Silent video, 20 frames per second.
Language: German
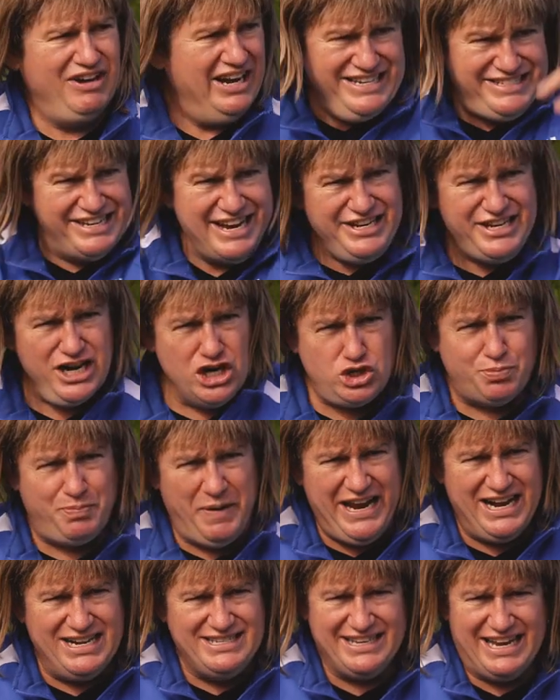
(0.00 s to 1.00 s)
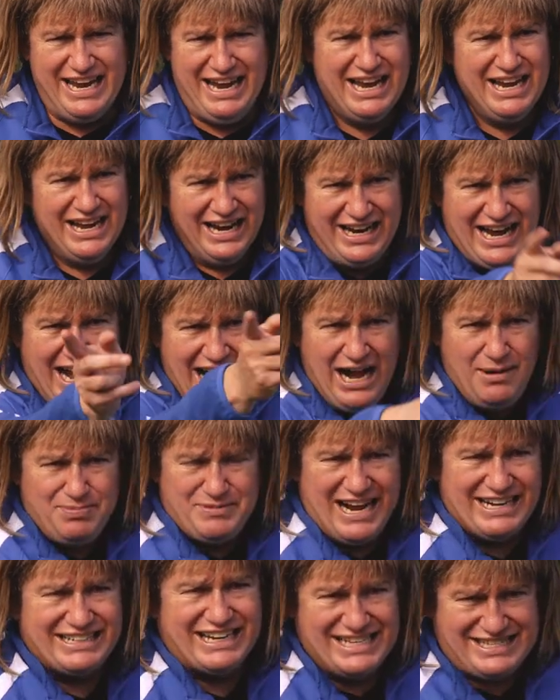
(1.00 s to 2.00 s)
Wenn ich dich hier spielen sehe, in der
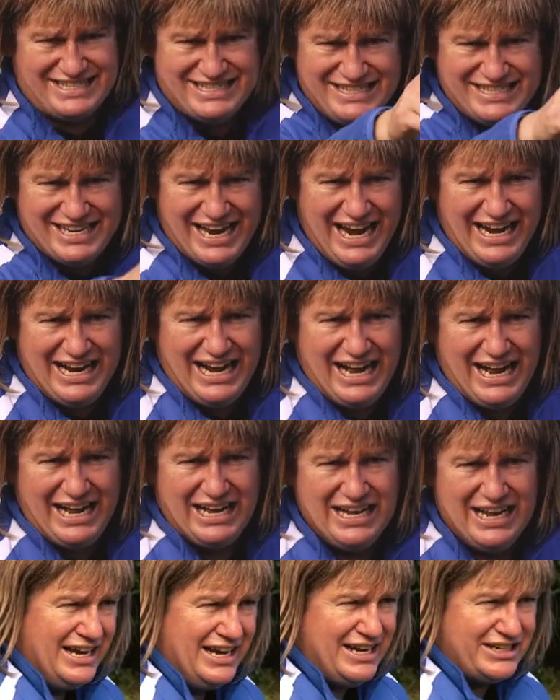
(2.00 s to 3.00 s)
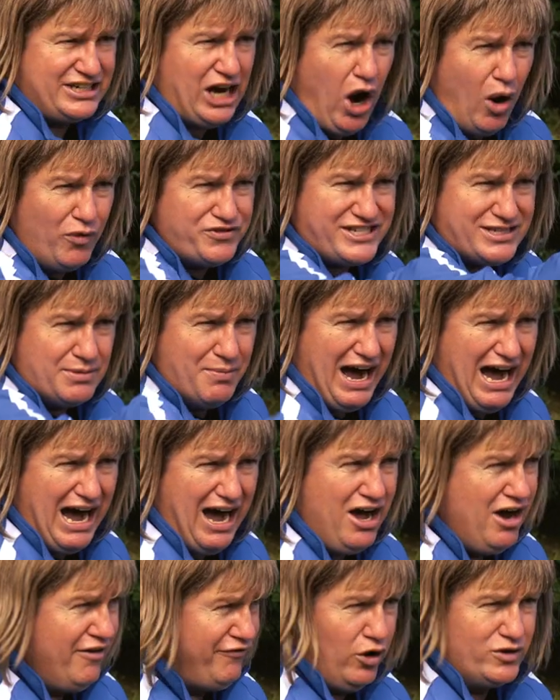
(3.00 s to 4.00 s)
Halbzeit kriegst du einen Zehner, dann kaufst du
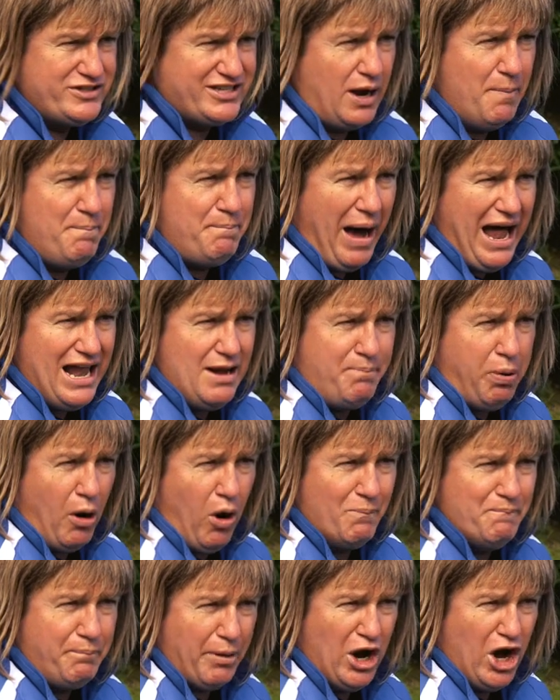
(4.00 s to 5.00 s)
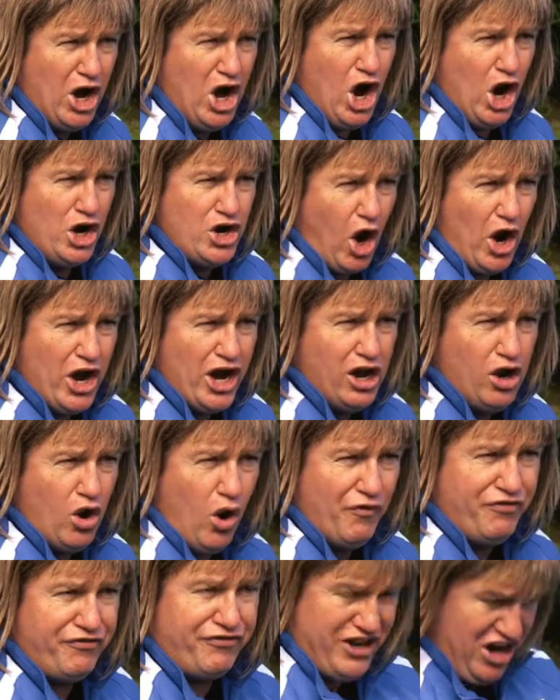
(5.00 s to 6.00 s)
mal für unsere Ballpumpe neue
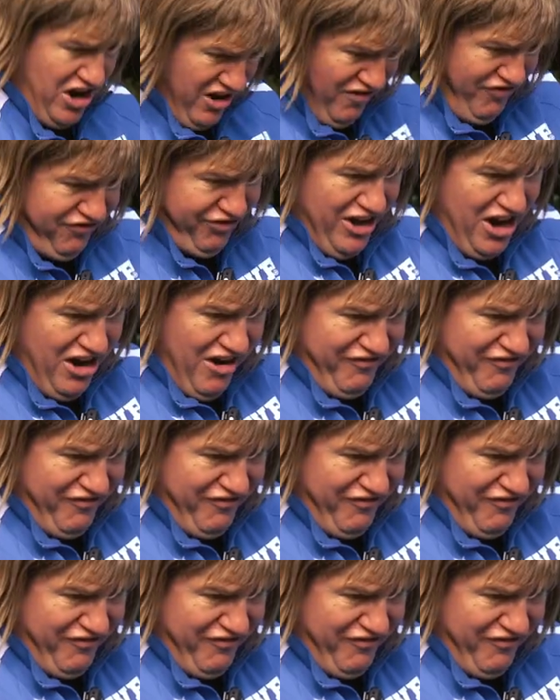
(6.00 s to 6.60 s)
Luft. Pff,